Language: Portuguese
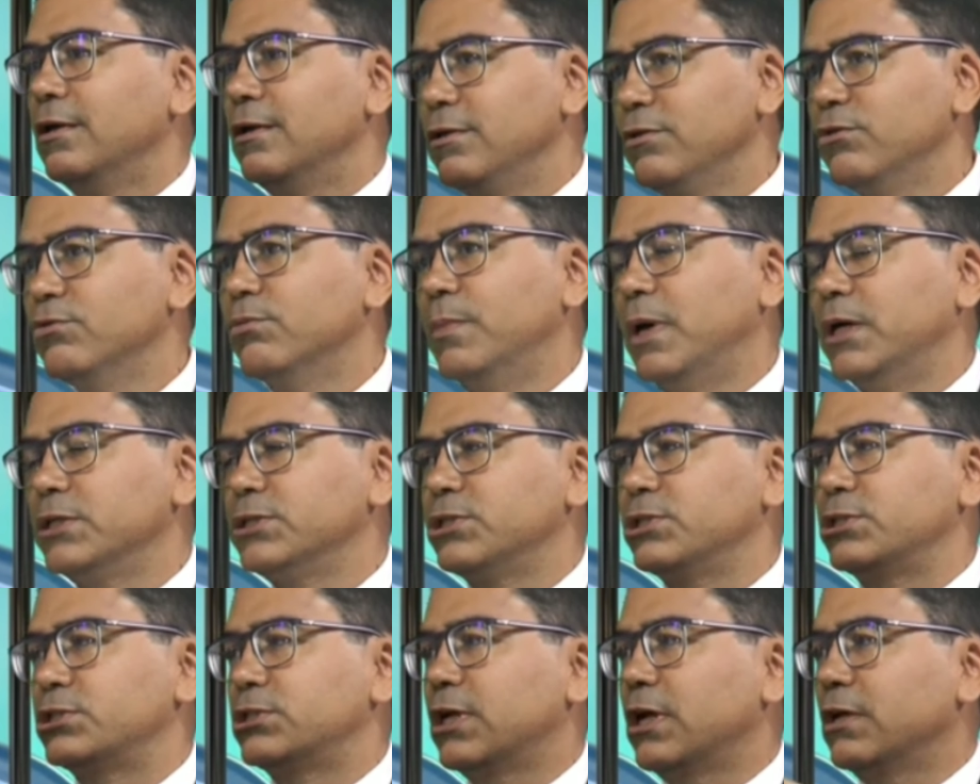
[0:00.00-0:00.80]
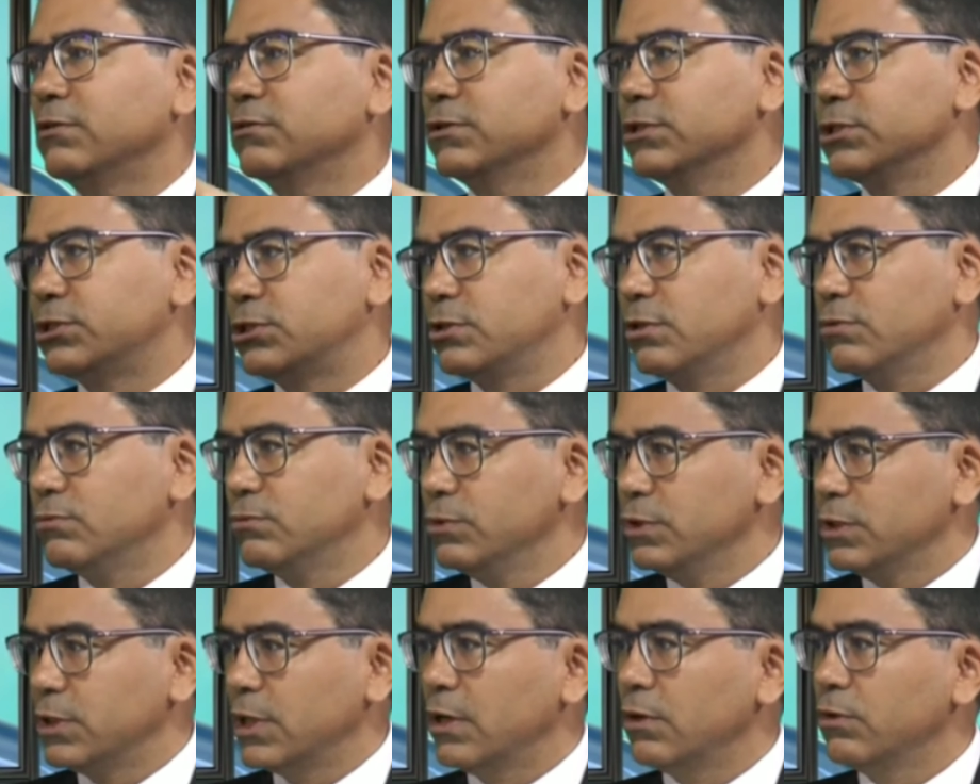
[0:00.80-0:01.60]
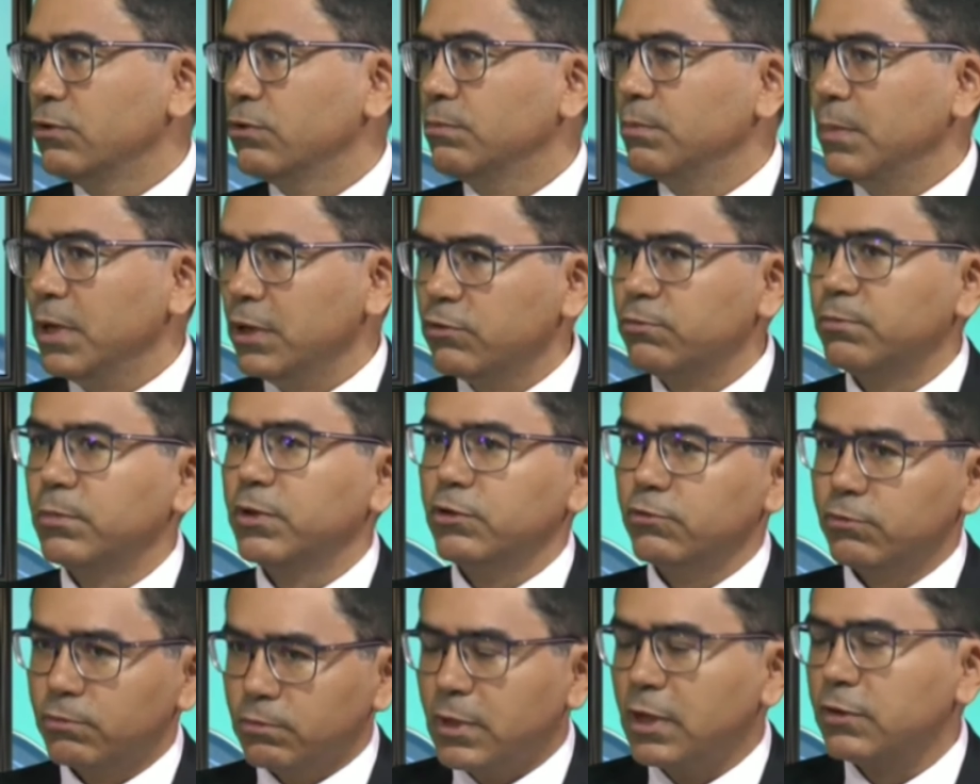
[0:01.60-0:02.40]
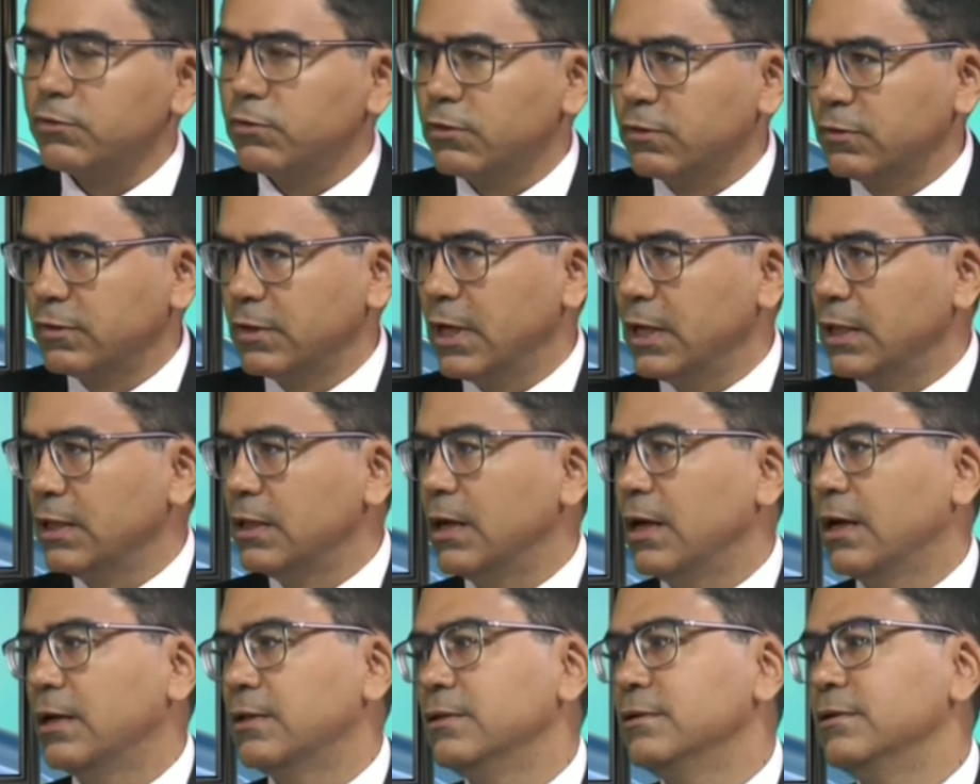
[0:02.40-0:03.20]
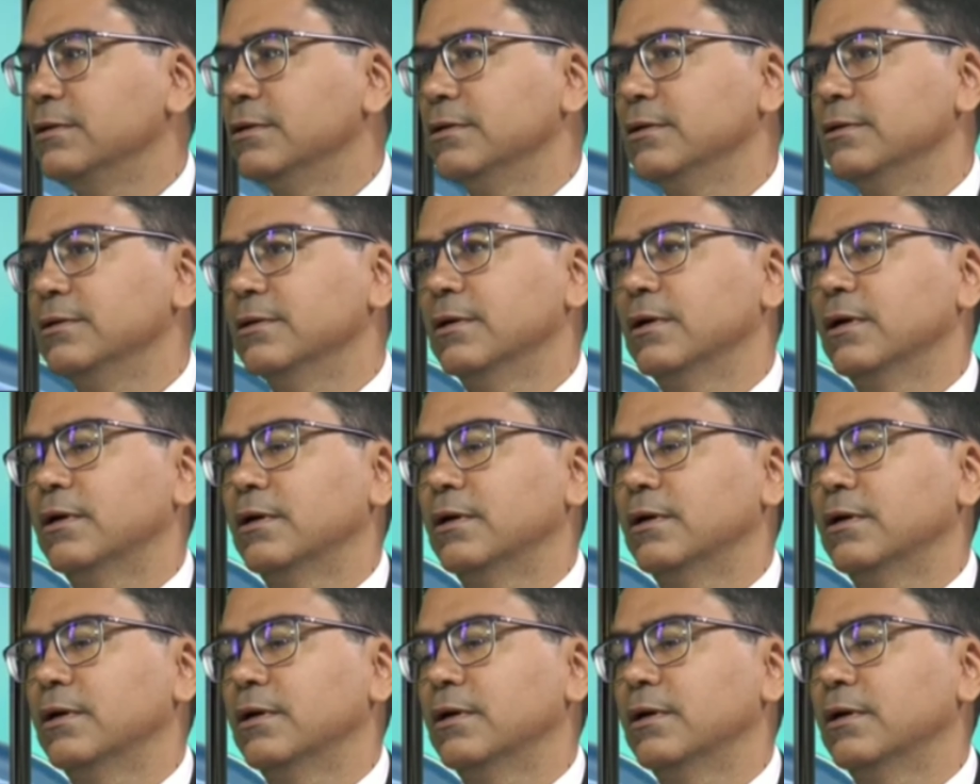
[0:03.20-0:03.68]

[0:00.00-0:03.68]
e do magistrado que estão no interior, mas mesmo da sociedade.